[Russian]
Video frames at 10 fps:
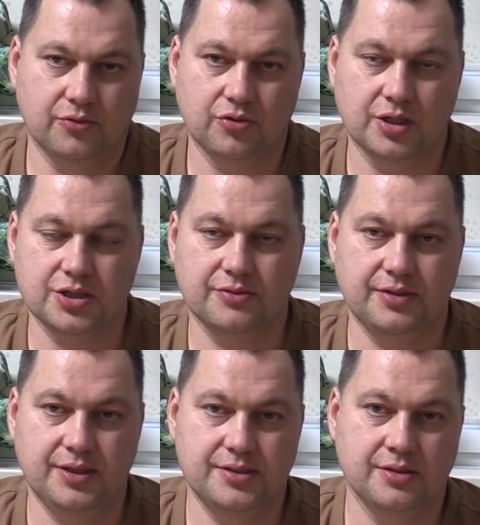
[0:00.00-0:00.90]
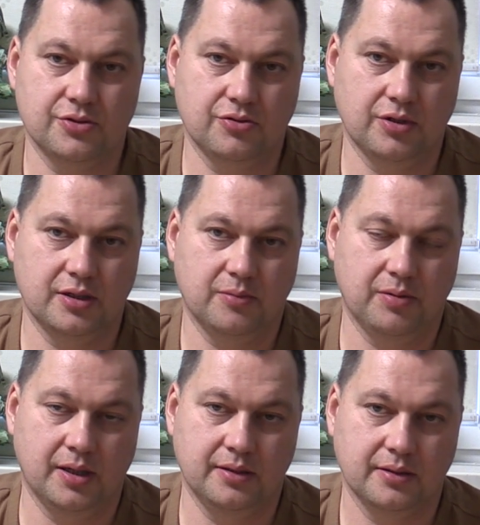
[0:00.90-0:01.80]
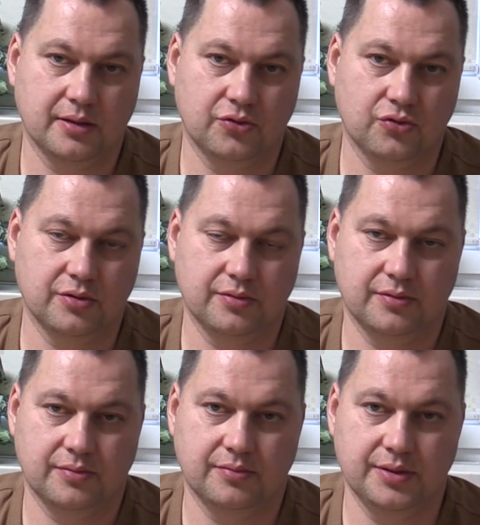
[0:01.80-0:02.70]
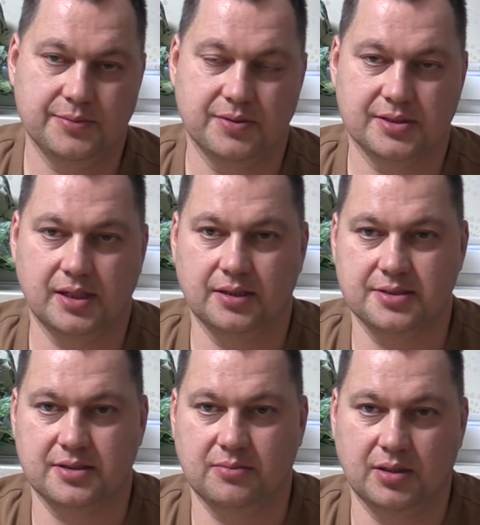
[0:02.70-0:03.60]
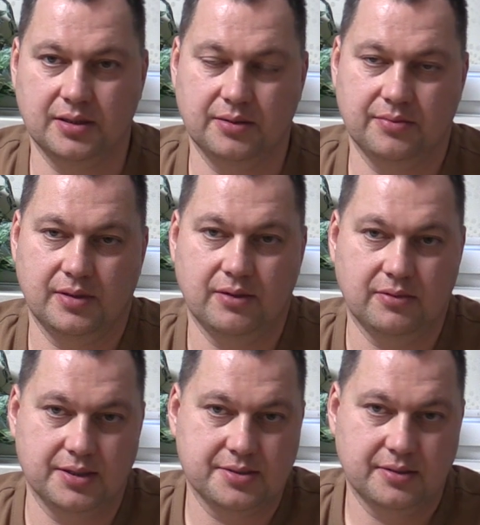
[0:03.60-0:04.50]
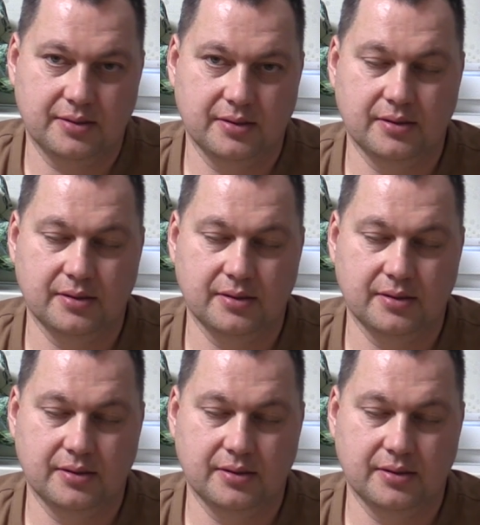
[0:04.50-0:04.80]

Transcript: У каждого есть индивидуальный план, который мы специально разрабатываем для вас.